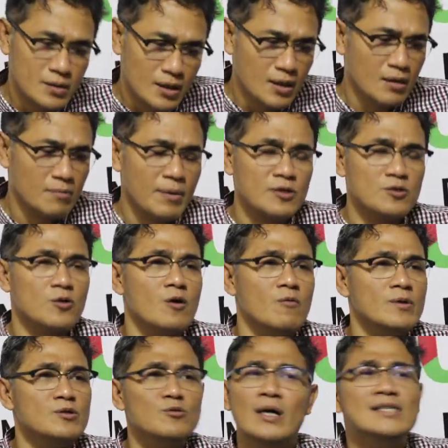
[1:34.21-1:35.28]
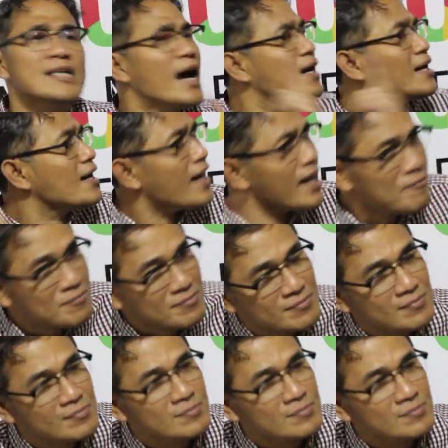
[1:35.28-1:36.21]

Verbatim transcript: jadi Pak Jokowi juga jangan klaim